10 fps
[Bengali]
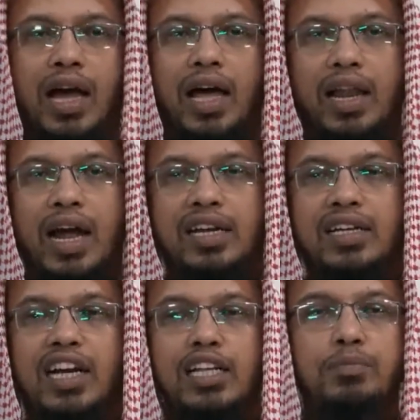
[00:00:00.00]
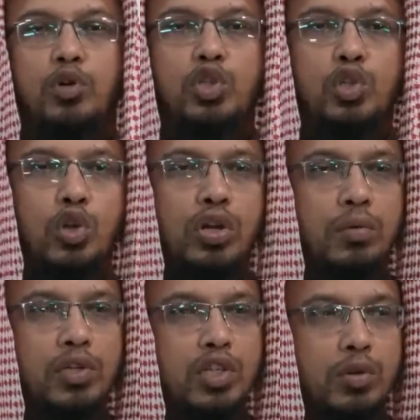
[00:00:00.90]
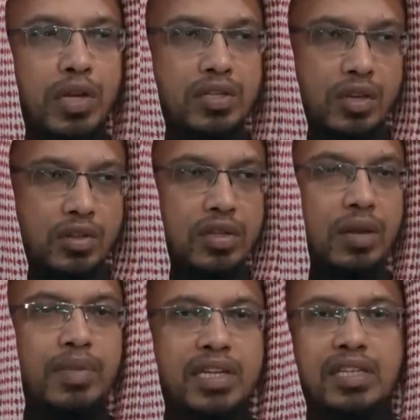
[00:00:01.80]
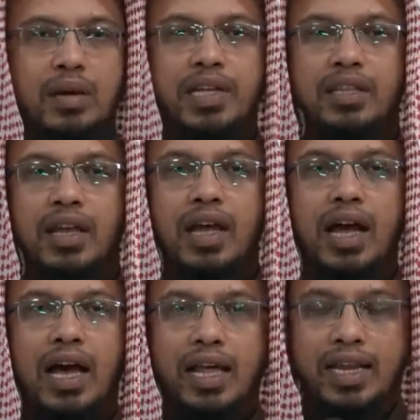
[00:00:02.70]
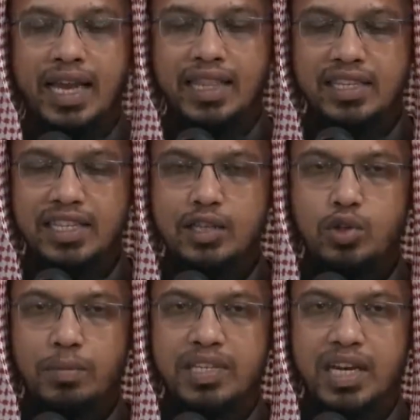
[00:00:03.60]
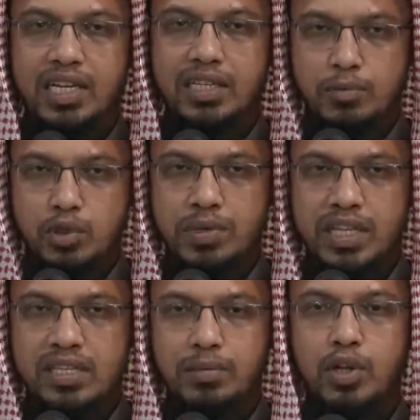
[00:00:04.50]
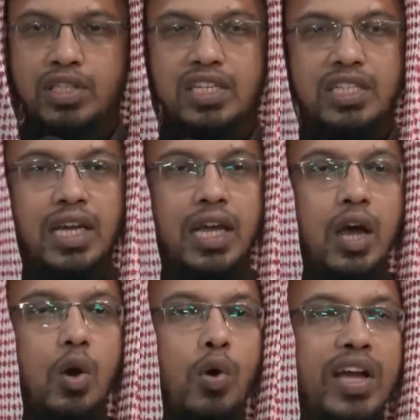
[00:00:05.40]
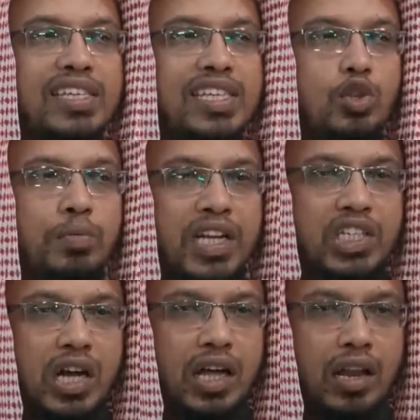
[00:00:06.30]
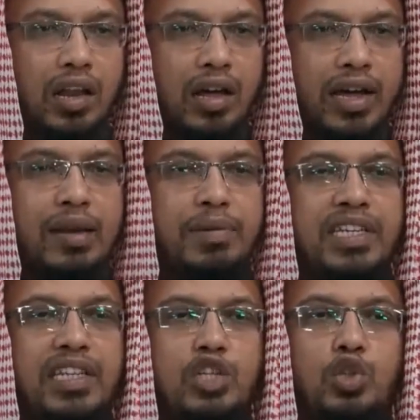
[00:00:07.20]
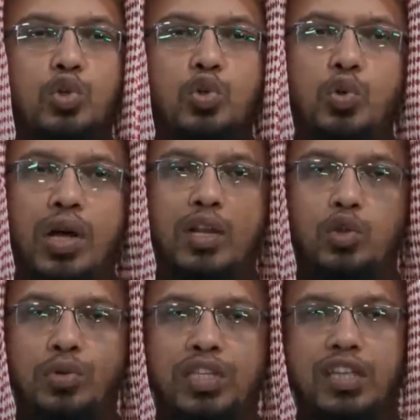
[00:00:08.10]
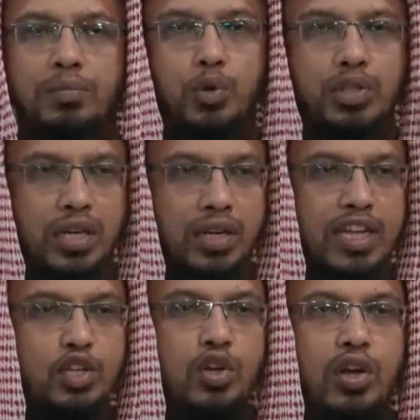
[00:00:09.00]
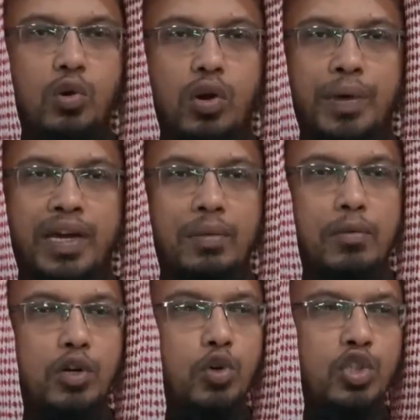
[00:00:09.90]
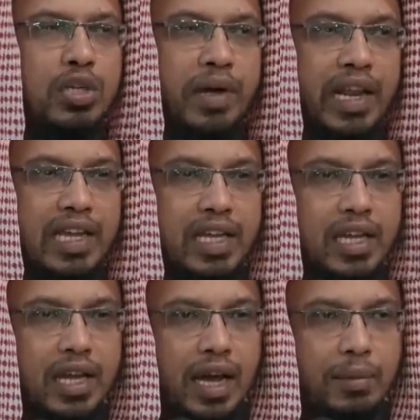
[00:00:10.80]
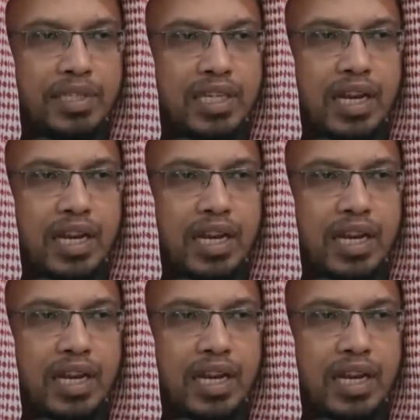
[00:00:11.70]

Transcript: আর আট রাকাত পর্যন্ত অনেকে বলেছেন নবী আলাইসালাম থেকে সাবেদ আর এ হাদিসে যেহেতু আমাদের আয়সা মুসলিমের হাদিসে বলেছেন যে ওয়াজিদু মাশা আল্লাহ এর বেশি তিনি যতটুকু আল্লাহ তহুক দিতেন পড়তেন এই জন্য অনেক কোরআ ইকরাম পড়ান কোনো সীমা নাই আপনি